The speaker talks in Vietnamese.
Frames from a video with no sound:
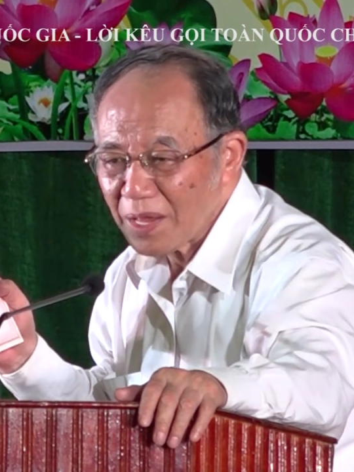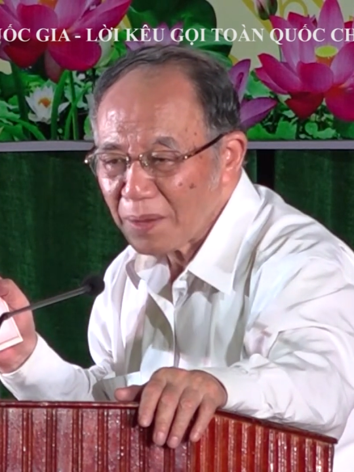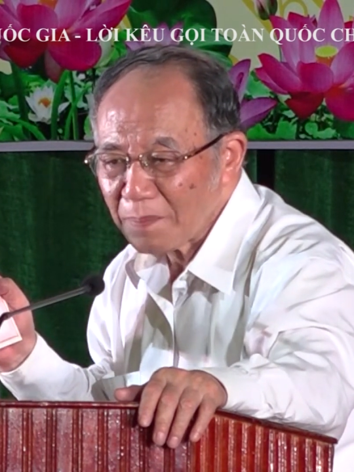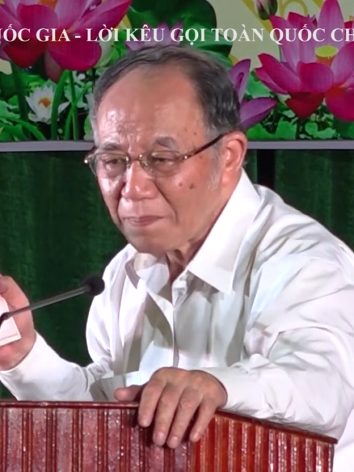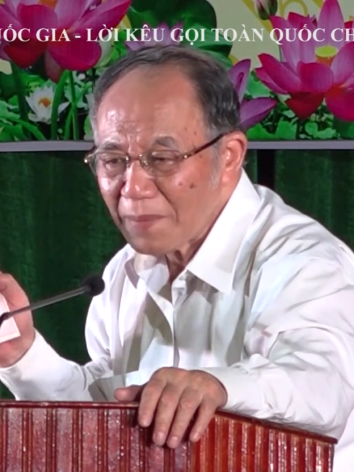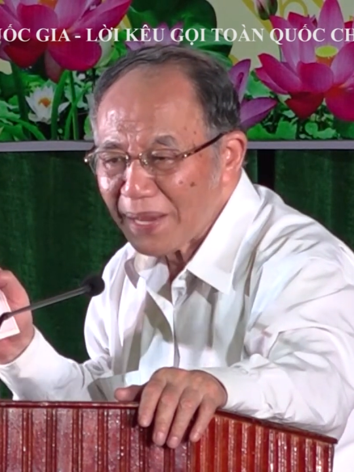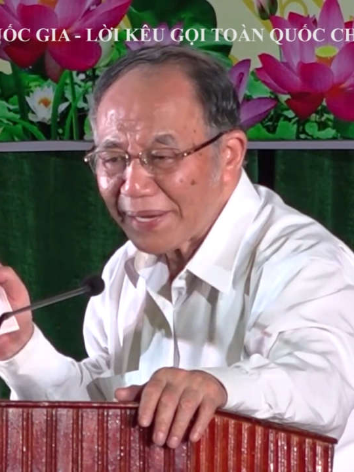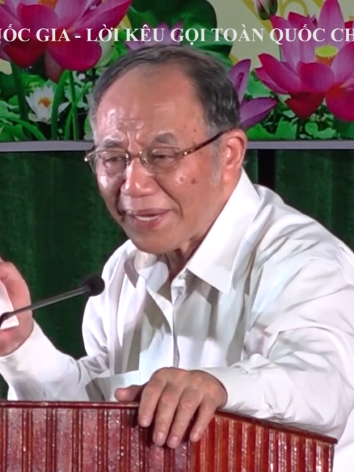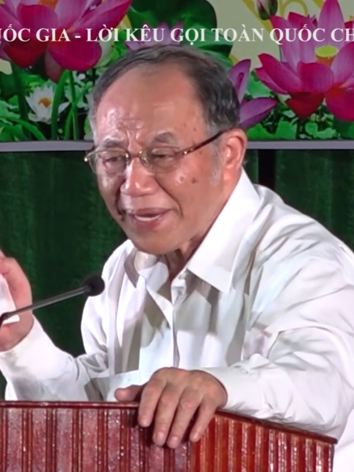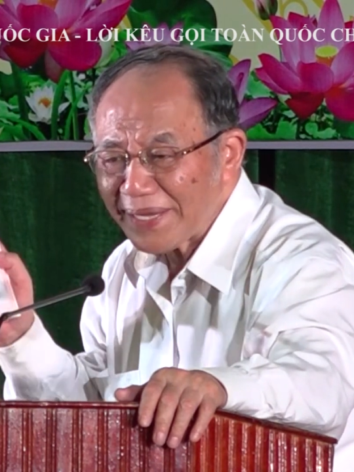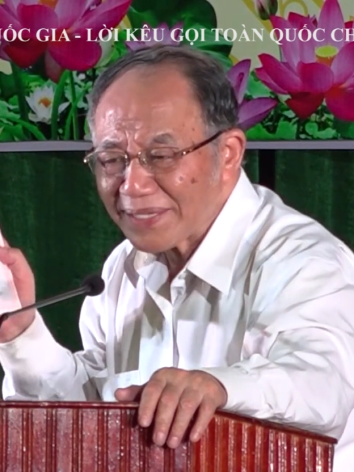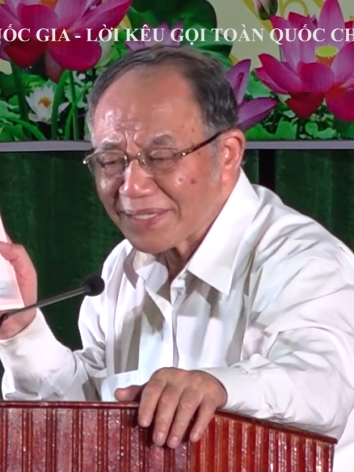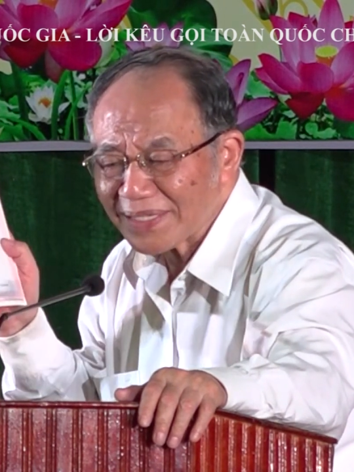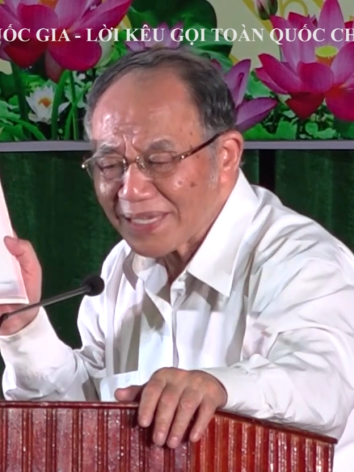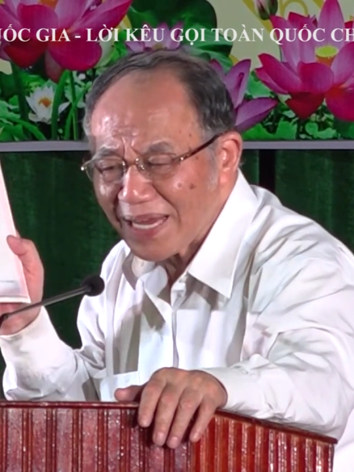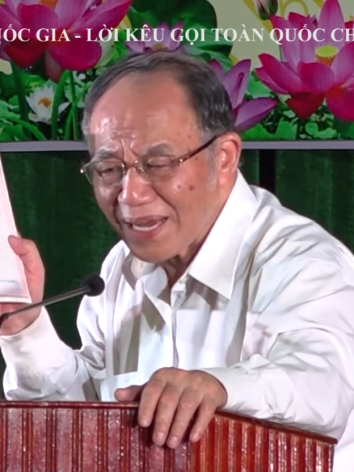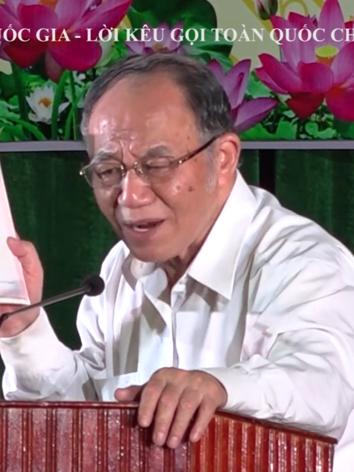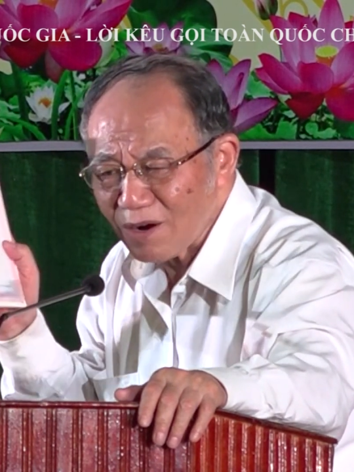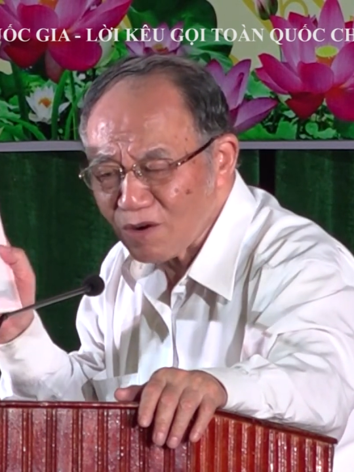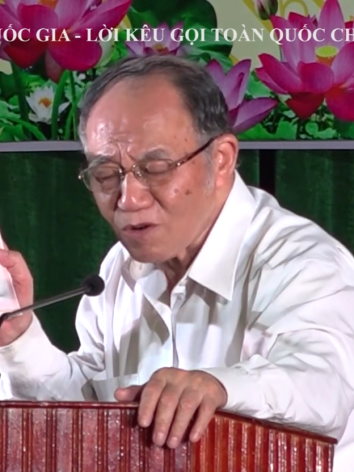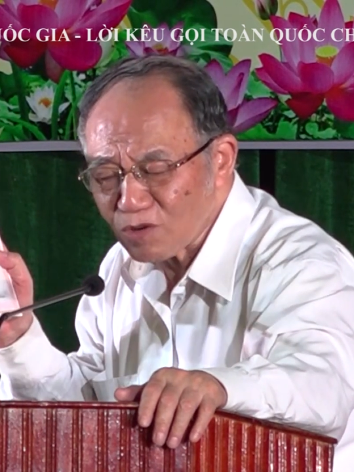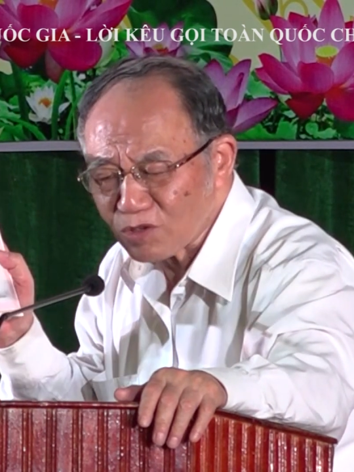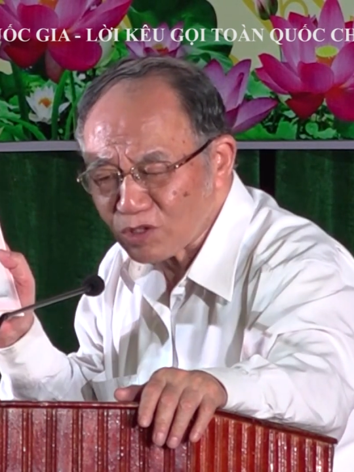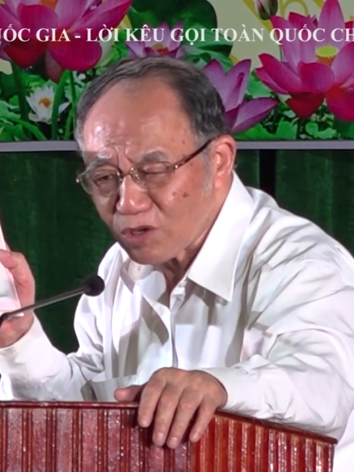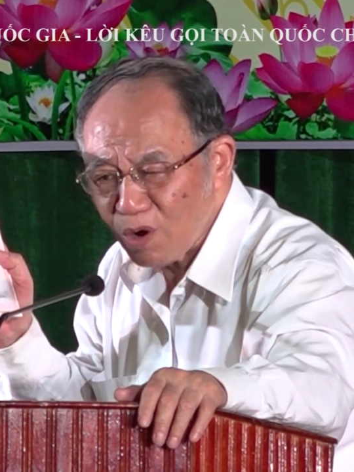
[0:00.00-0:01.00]
bác đã
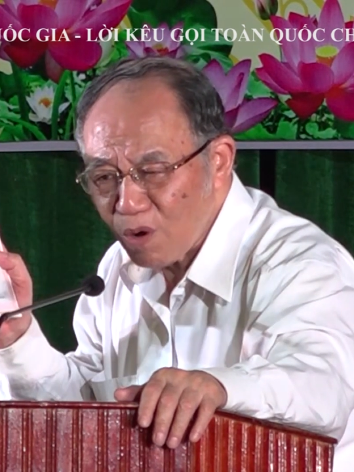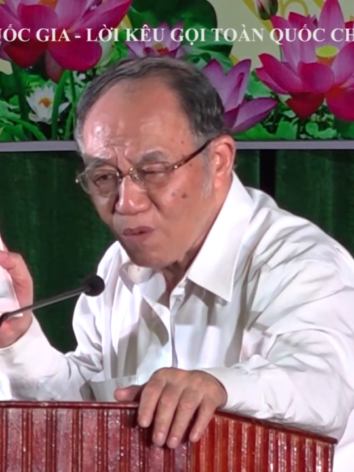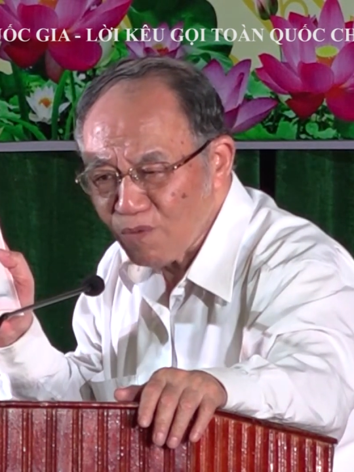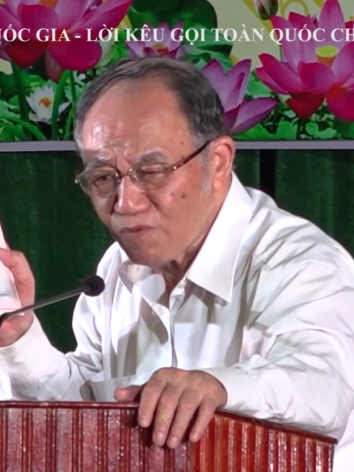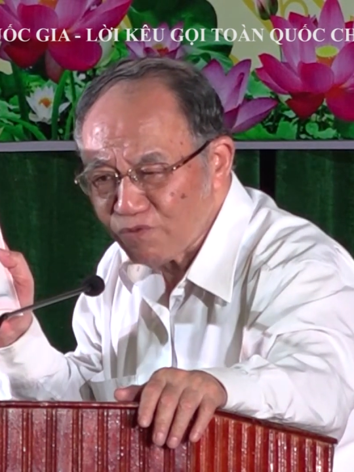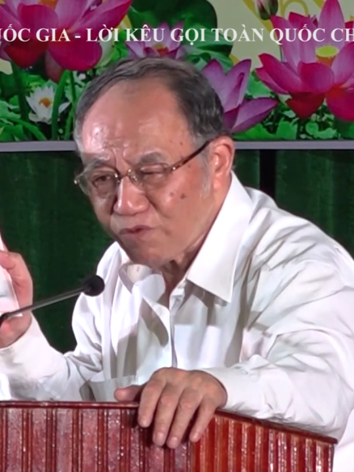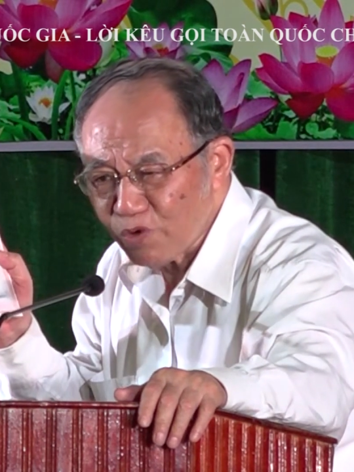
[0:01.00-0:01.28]
giao cho ông